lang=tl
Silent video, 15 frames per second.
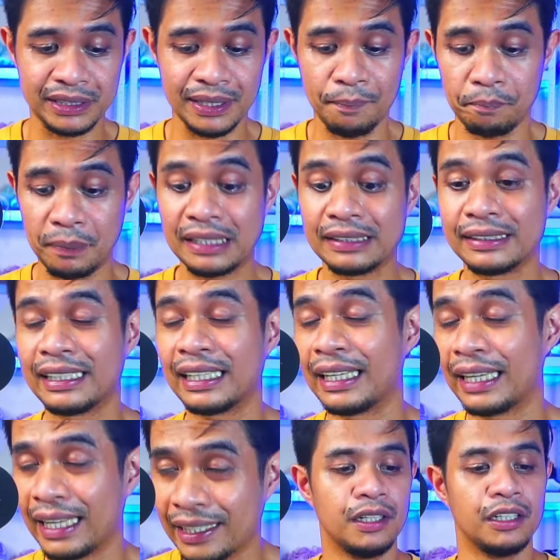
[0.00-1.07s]
siyang
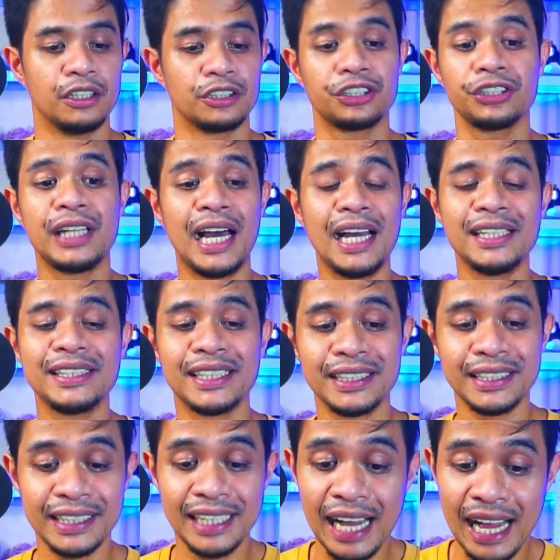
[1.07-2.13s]
pansinin. So dahil
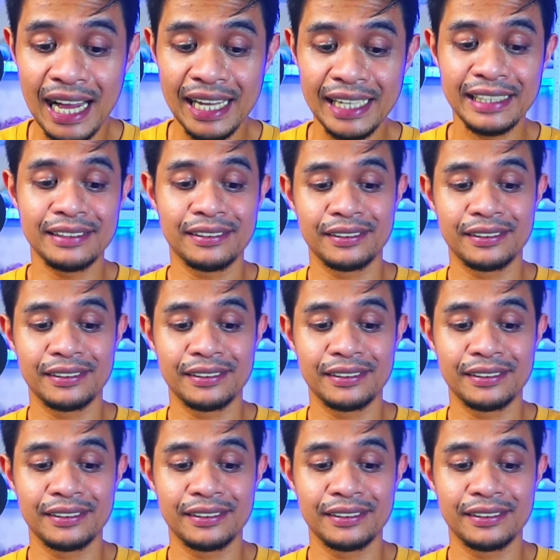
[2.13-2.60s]
dyan guys,